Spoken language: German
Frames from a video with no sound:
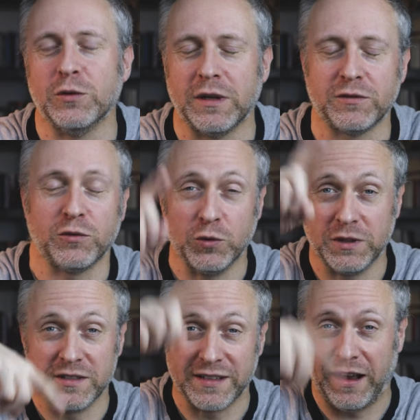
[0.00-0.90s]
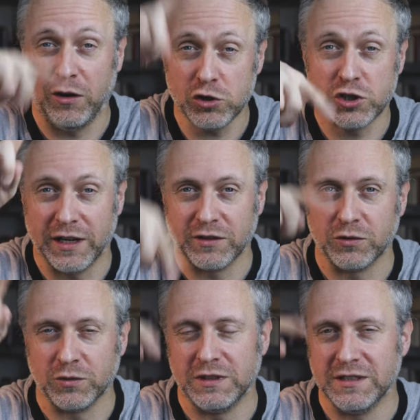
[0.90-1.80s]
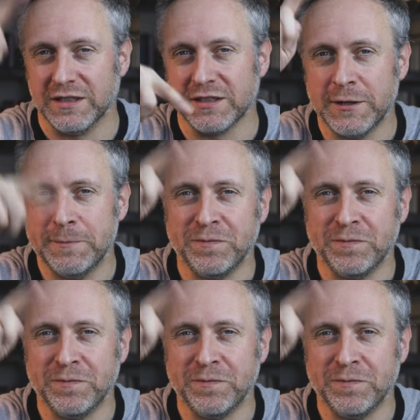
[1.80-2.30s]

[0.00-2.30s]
dass durch das Rauschen, also durch dieses